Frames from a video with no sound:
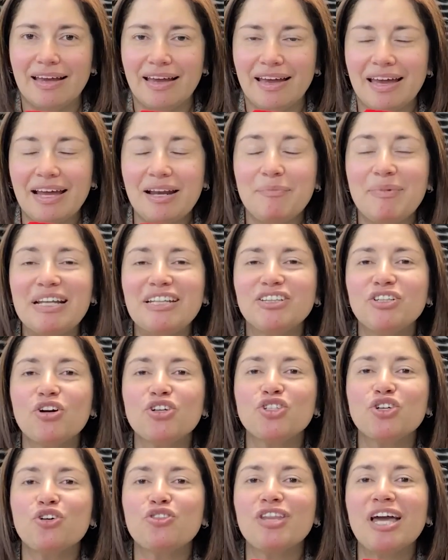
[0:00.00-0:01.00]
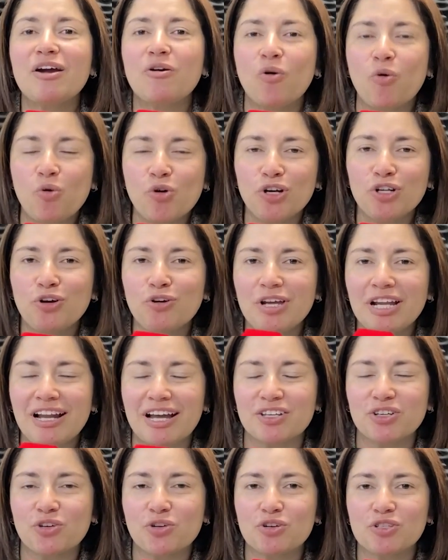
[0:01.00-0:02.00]
El 28 de julio
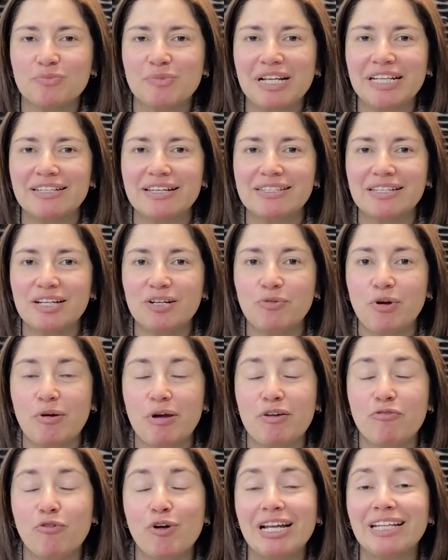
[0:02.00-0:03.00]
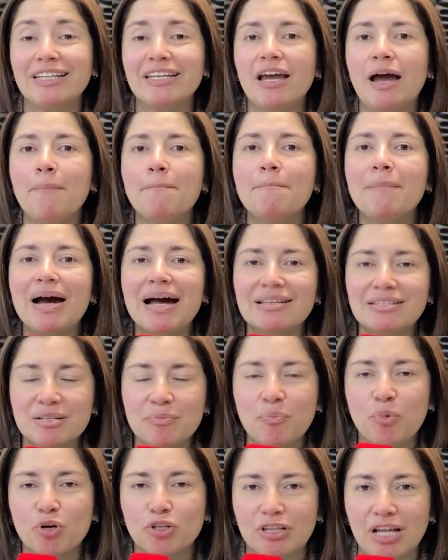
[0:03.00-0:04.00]
del año 2019 fue el día más
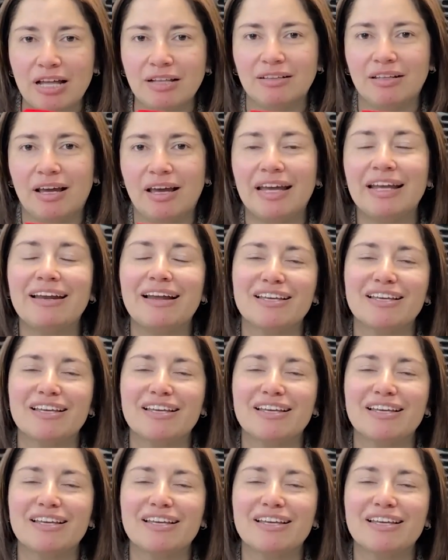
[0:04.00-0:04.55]
importante